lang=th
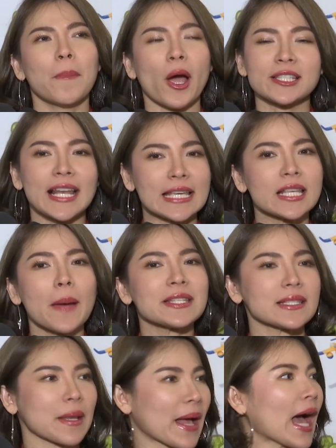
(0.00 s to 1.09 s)
มอยเจอไรเจอร์เป็น
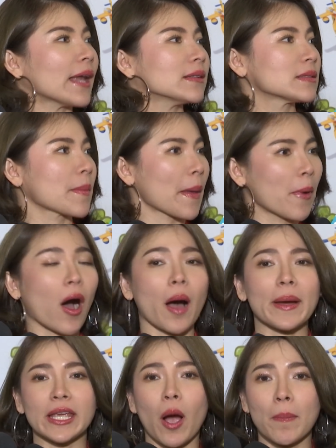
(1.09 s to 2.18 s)
สิ่งสำคัญ สำหรับหอม
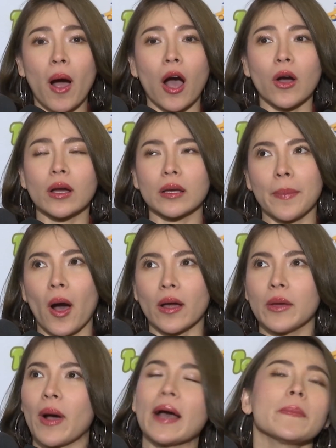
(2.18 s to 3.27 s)
อันนี้หอมบอกบอก
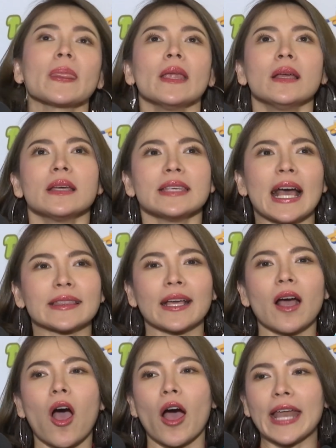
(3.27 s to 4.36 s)
เลยว่า อย่างแต่
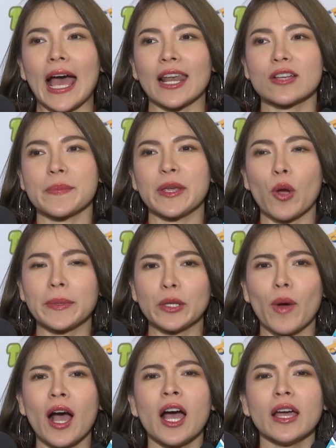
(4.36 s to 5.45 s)
ก่อนอ่ะเราจะมีความคิด
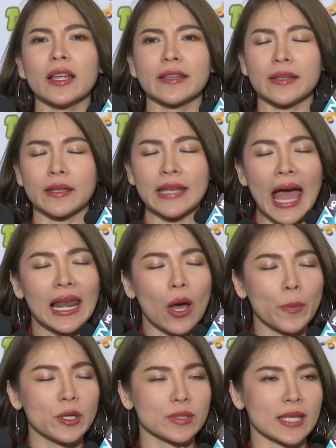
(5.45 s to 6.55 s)
ว่าหน้าเรา
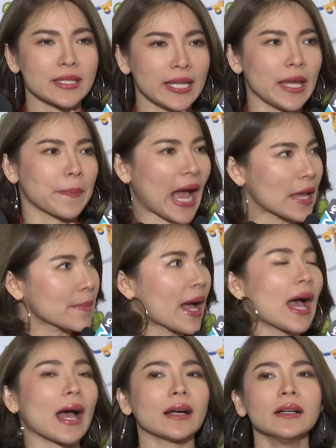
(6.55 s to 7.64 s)
ผิวเซนซิทีฟง่าย
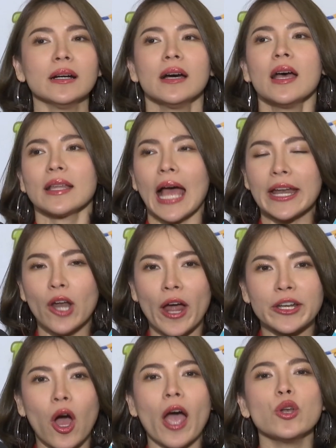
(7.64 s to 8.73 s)
มากคือ ถ้านอน
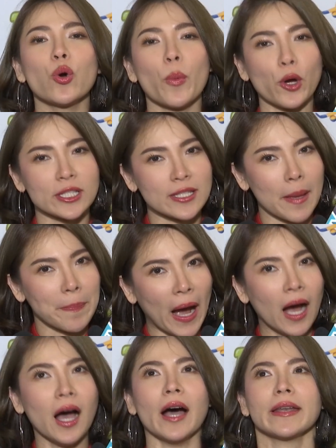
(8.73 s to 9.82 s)
น้อยลูกุมขนจะ
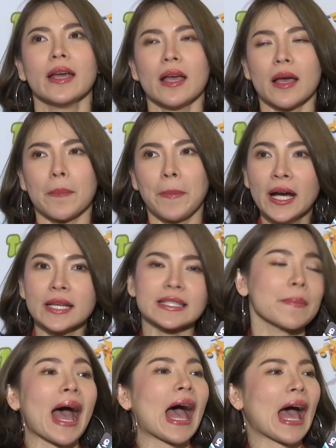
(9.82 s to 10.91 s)
เปิดผื่นจะ
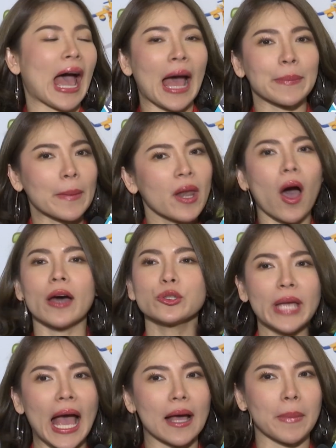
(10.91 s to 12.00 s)
มาอาบน้ำร้อนทุ
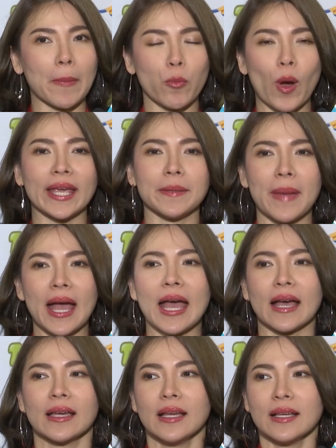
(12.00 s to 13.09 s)
กอย่างแบบไวมา
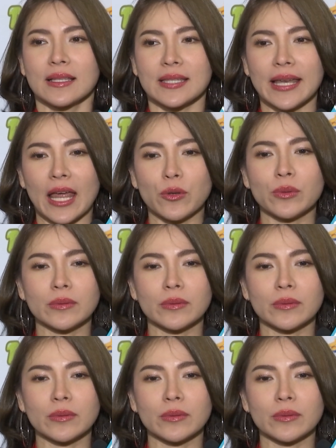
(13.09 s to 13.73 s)
ก ฉะนั้น